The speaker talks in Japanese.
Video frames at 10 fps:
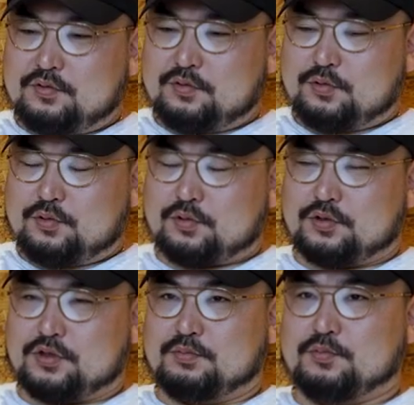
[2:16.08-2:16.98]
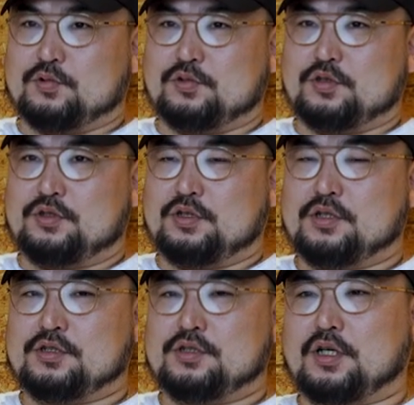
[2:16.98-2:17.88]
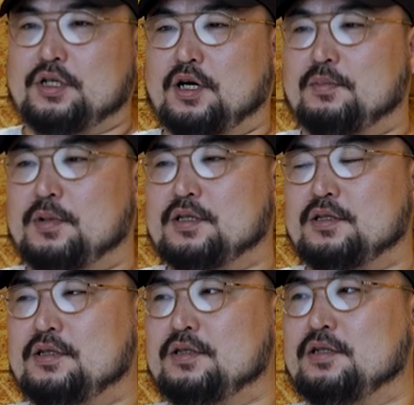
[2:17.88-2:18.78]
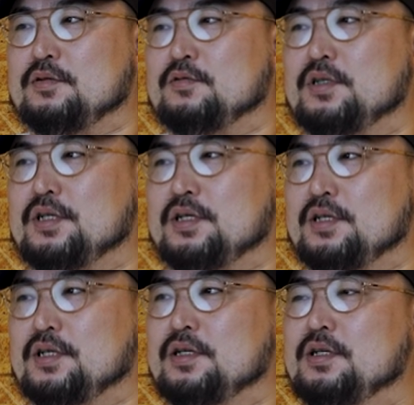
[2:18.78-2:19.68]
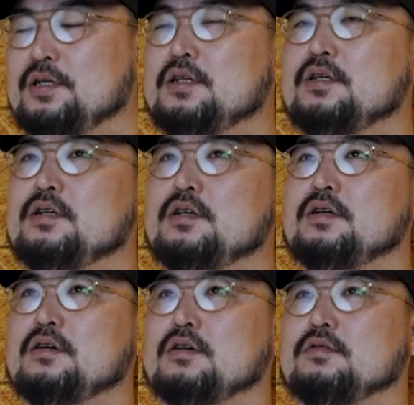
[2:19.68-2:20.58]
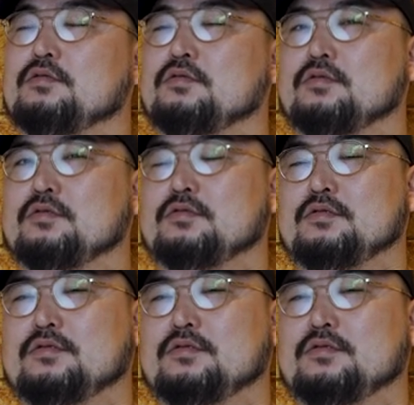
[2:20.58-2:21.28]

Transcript: 当時も自転車にはまってたのでなんかこ